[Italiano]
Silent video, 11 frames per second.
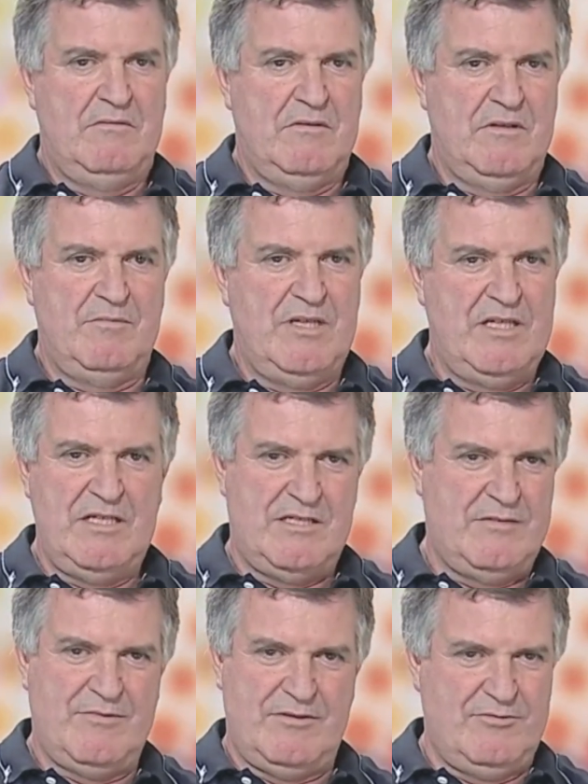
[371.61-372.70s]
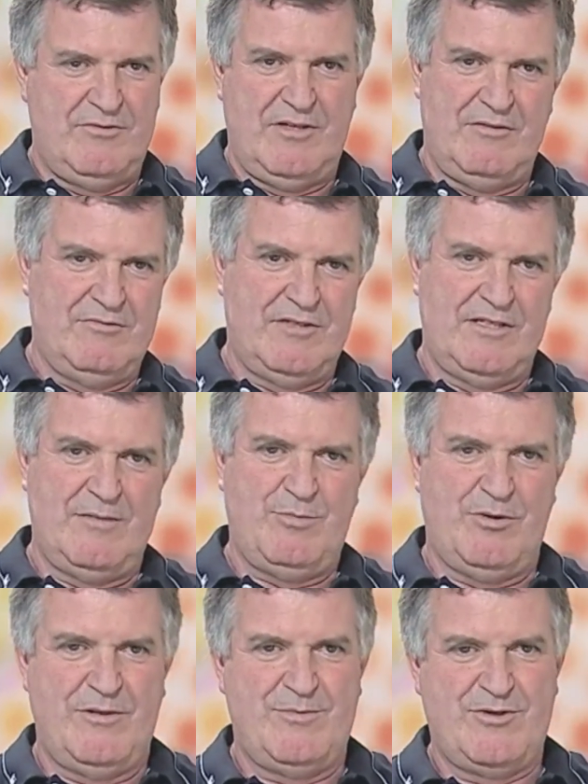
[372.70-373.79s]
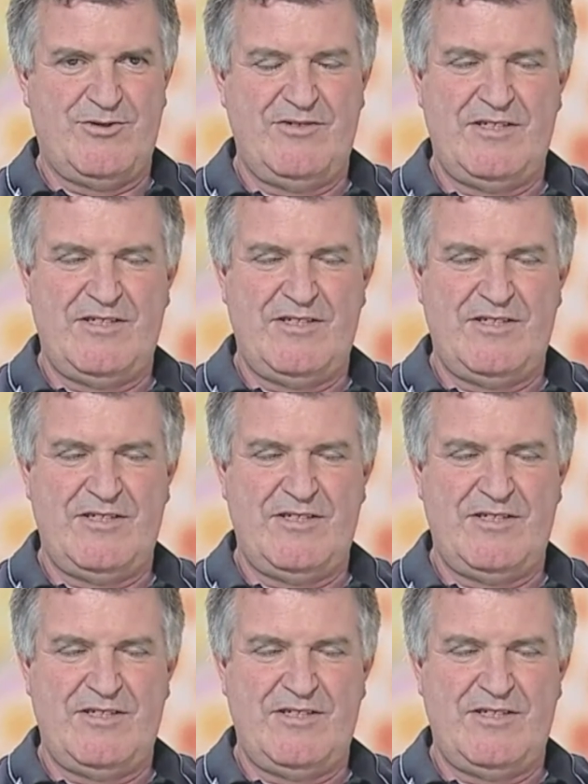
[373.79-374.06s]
eh, bellissima, lui è una delle poche persone